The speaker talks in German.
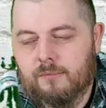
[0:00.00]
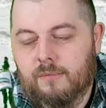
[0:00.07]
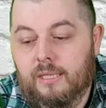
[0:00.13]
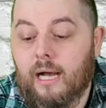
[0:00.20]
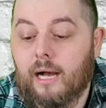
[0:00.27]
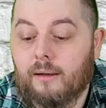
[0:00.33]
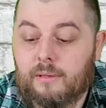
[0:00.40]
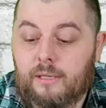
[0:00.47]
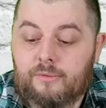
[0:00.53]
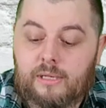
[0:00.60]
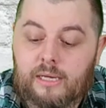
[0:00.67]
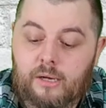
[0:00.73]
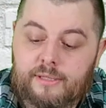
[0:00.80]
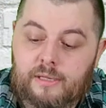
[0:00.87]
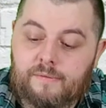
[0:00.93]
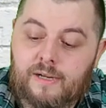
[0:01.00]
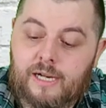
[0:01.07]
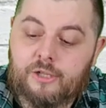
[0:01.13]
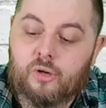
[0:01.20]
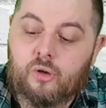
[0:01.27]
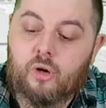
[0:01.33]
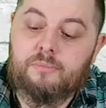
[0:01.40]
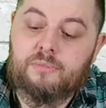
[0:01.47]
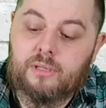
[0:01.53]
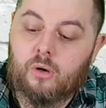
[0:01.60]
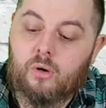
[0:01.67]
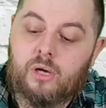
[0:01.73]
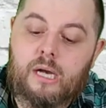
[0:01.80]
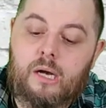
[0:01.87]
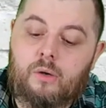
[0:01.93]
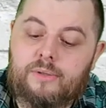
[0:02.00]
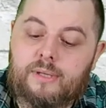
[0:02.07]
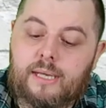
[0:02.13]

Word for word: Ja, also da aus der Flasche kommt es auch raus.